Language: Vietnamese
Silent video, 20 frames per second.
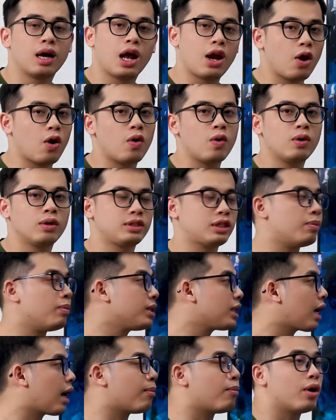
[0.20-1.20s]
Hello, chào
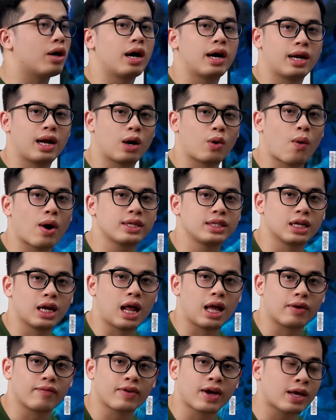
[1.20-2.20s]
mừng tất cả mọi người đã quay trở
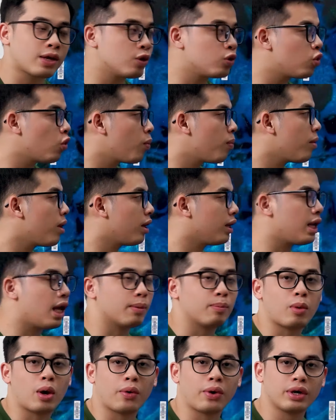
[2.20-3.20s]
lại kênh YouTube
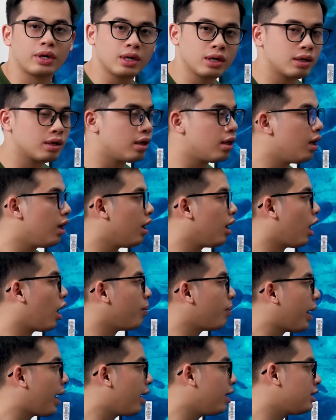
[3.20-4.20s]
Điện máy Nguyễn Đức. Ngày
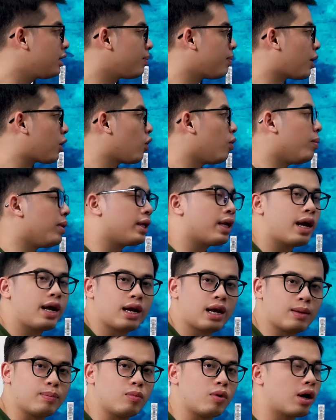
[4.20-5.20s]
hôm nay trước mặt của mình
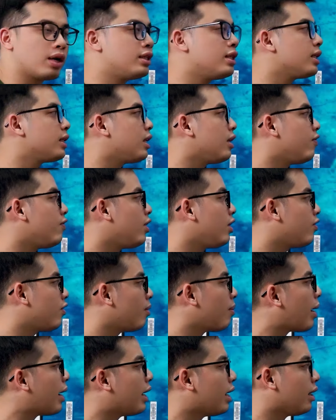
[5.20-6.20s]
đây là một cái chiếc TV
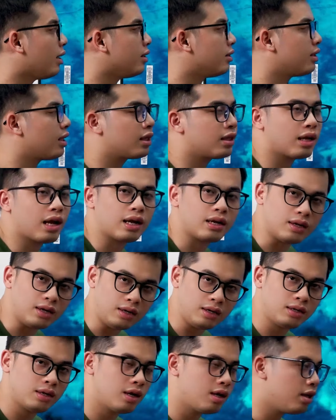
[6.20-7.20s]
với màn hình rất là
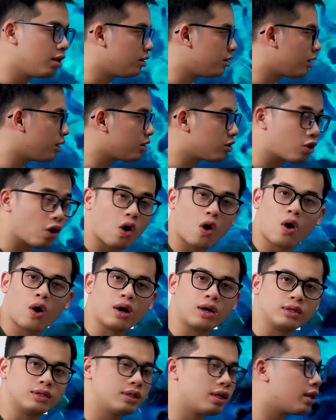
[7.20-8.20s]
lớn, rất to,
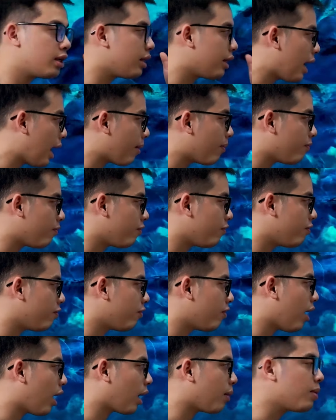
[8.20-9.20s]
rất đẹp
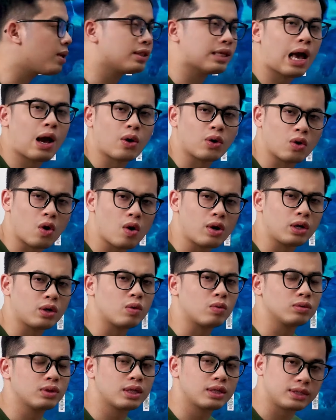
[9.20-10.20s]
và cái mức giá của nó thì
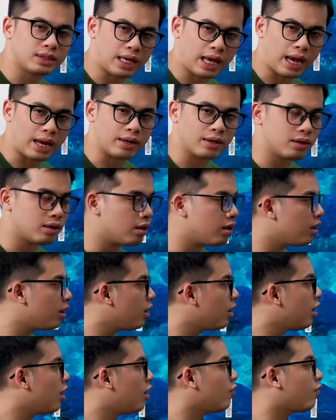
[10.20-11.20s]
cũng rất rẻ nữa.
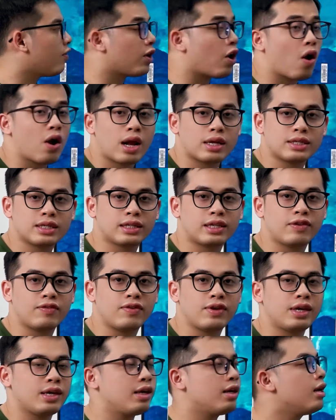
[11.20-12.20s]
Và đó là chiếc
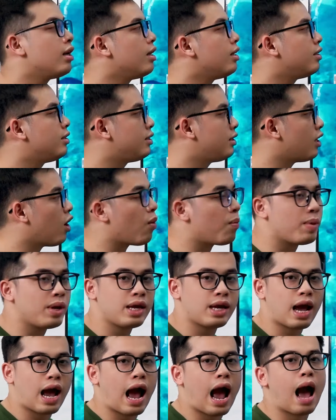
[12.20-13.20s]
TV
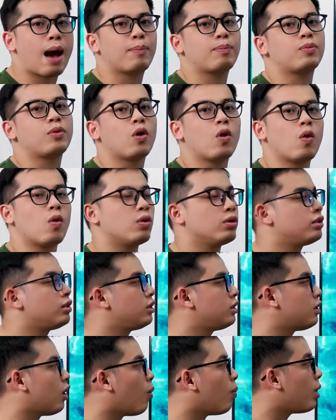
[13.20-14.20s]
Xiaomi A Pro
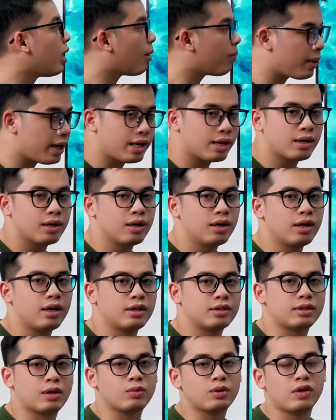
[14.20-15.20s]
65 inch.
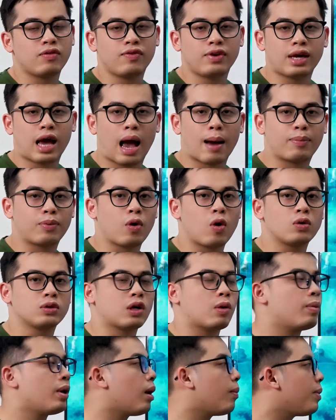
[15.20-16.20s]
Dòng TV A Pro
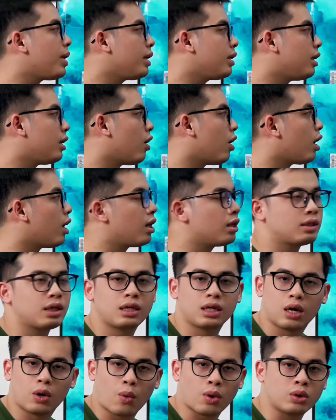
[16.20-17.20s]
65 inch thì nó đã
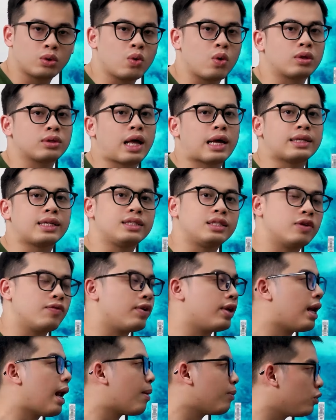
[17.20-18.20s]
rất là quen thuộc tại thị trường
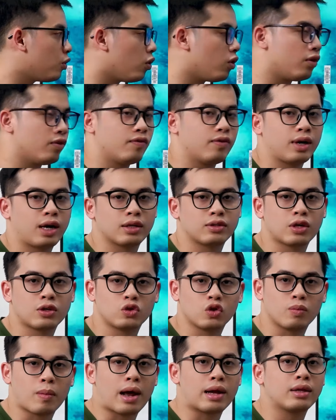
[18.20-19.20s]
Việt Nam rồi với cái
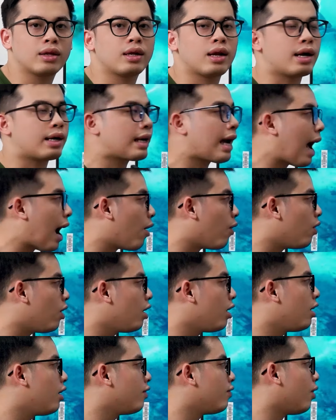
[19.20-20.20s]
doanh số bán rất là cao.
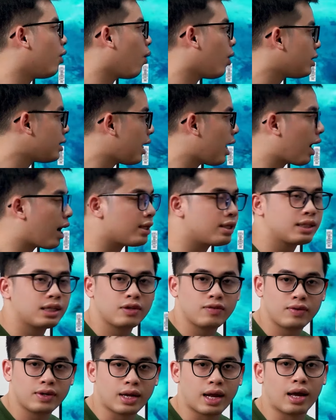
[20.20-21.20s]
Và ngoài ra cái chiếc
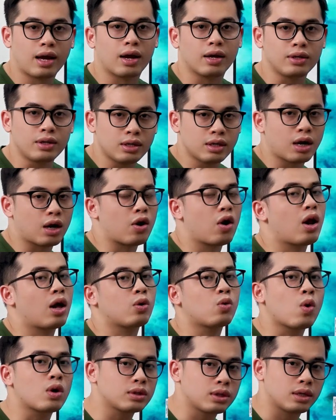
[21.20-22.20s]
TV này gần như là nó
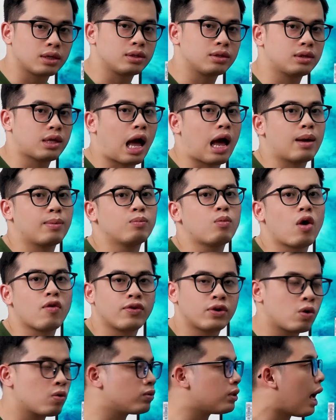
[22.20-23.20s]
là quốc dân tại mọi
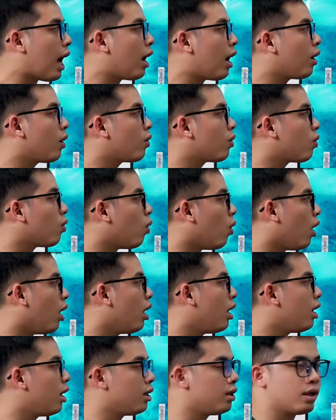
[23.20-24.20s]
phân khúc giá của
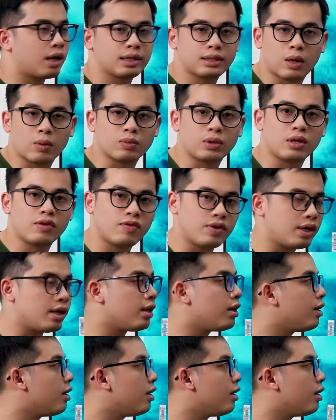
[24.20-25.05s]
những cái dòng TV.